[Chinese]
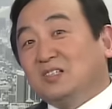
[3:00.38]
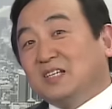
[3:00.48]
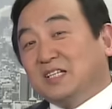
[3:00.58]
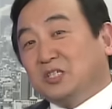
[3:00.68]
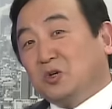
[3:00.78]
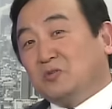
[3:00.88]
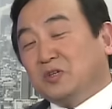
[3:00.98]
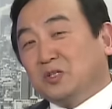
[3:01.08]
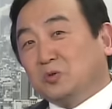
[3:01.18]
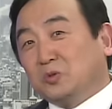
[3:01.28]
在九月
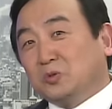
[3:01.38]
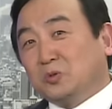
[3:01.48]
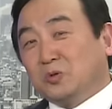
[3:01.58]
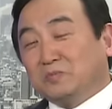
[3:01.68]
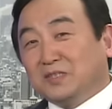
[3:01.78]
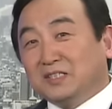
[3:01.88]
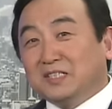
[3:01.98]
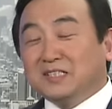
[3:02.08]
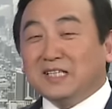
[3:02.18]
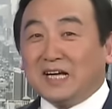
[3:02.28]
份的时候，我们曾
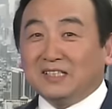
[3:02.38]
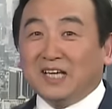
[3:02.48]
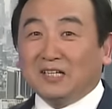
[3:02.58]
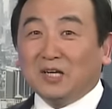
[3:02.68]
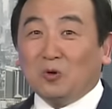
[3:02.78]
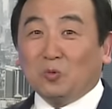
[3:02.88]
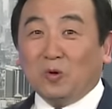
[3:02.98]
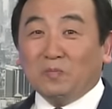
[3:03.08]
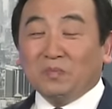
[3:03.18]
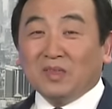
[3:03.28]
经讲强调
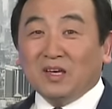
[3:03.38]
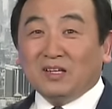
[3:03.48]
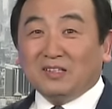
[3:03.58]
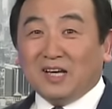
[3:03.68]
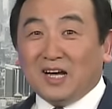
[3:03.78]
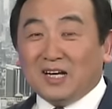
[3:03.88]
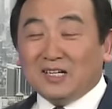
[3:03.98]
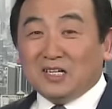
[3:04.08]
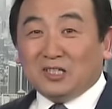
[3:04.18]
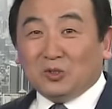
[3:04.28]
过。那
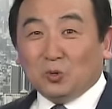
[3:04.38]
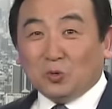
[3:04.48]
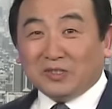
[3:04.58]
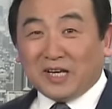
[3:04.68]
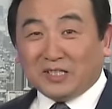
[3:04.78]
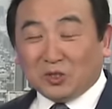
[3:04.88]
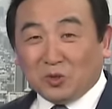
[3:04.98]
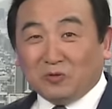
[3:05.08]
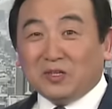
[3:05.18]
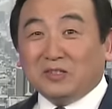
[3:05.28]
如果在
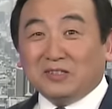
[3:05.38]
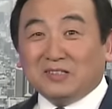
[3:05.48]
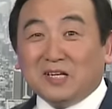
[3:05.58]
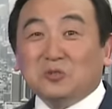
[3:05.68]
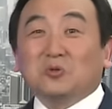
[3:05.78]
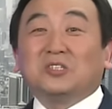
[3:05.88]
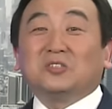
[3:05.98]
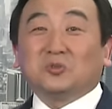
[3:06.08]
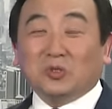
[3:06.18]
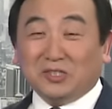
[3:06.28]
九月份，咱说
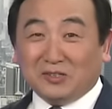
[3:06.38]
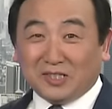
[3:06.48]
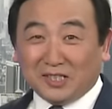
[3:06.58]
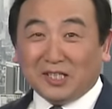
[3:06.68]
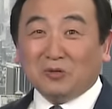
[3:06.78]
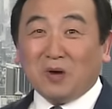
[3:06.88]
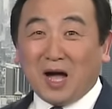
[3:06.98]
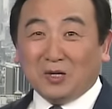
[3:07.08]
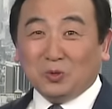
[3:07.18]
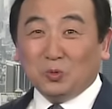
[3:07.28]
说句心里
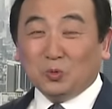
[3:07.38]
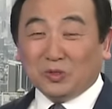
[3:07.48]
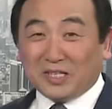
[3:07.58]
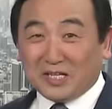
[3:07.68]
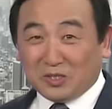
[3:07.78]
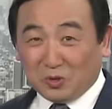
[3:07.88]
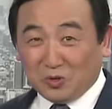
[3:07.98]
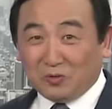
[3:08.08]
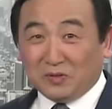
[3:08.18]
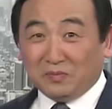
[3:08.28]
话，如果在九
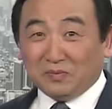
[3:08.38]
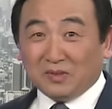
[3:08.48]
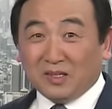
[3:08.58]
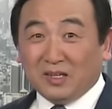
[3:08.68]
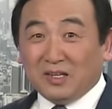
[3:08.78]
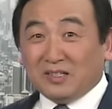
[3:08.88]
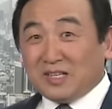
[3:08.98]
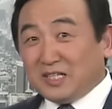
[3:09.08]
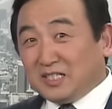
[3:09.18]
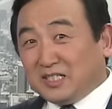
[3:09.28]
月份，
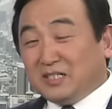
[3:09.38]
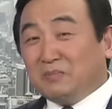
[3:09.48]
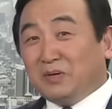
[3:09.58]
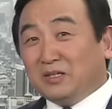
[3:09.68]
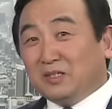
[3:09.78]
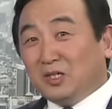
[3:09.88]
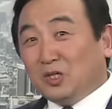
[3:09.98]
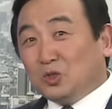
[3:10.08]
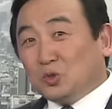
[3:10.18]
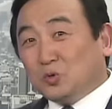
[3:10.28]
在习近平
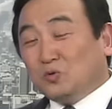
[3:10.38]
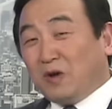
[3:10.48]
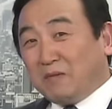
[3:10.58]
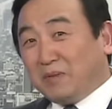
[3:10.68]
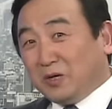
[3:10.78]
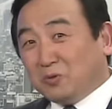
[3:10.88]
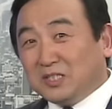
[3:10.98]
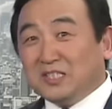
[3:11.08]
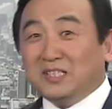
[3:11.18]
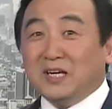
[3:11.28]
出访美国
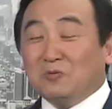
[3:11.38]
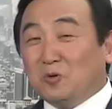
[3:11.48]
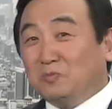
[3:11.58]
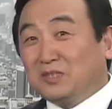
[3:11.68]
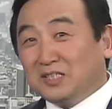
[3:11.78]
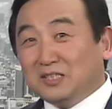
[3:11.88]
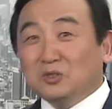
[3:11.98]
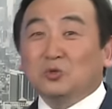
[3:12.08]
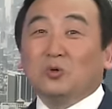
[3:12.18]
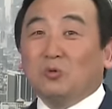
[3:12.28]
期间，我们曾经
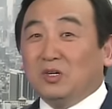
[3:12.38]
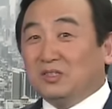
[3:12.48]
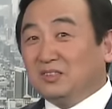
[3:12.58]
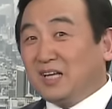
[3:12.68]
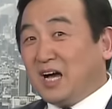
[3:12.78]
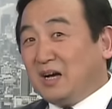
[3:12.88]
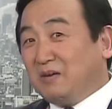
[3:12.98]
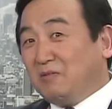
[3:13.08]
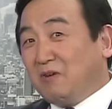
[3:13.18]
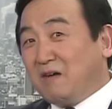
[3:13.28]
说过，那
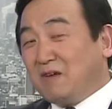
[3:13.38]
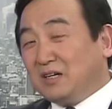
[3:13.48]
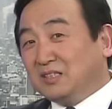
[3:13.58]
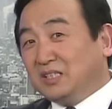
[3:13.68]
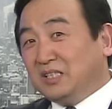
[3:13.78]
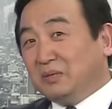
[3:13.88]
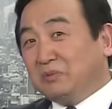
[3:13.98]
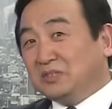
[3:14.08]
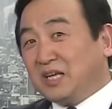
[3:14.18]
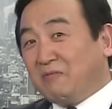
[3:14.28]
往往习近
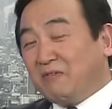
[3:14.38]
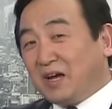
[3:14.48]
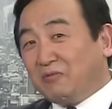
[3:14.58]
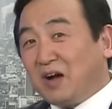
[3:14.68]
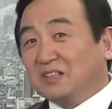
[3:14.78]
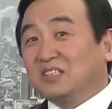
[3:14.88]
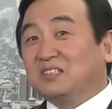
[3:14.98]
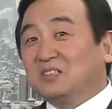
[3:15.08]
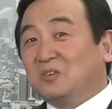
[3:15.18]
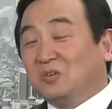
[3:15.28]
平在外访的
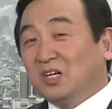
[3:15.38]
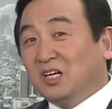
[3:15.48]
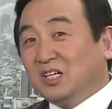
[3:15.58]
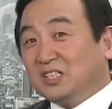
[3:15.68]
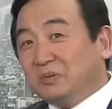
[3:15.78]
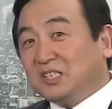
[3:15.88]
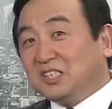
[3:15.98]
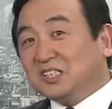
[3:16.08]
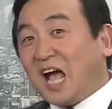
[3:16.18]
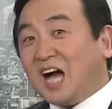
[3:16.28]
时候，特别是
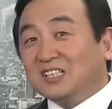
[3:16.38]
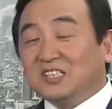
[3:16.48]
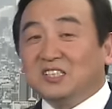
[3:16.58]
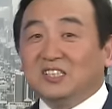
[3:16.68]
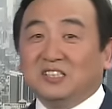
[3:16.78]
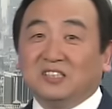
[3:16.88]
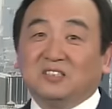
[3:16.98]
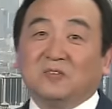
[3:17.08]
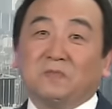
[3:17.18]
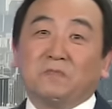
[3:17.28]
大的事情的时
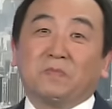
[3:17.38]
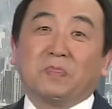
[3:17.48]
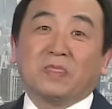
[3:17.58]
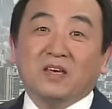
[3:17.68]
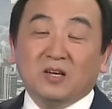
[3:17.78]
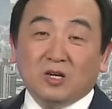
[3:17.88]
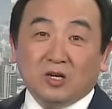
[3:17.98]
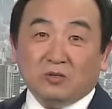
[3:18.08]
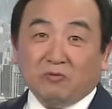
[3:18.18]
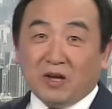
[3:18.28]
候，
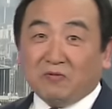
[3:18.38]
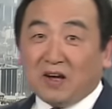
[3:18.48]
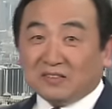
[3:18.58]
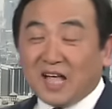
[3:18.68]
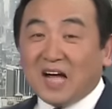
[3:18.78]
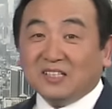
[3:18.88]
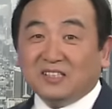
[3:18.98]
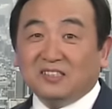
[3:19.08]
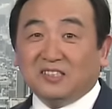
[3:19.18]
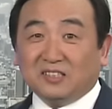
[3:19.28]
外访大的
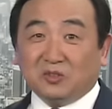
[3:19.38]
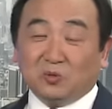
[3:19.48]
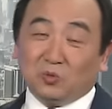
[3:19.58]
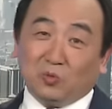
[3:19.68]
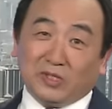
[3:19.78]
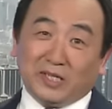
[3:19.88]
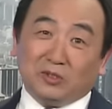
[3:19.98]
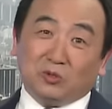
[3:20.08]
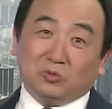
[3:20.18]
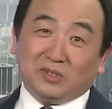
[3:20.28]
事情的时候，国内
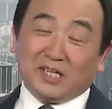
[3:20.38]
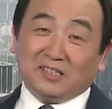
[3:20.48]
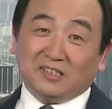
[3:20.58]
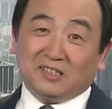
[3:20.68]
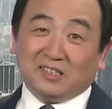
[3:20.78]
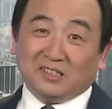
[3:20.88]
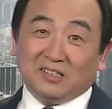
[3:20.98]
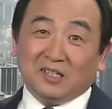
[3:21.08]
出现的事情，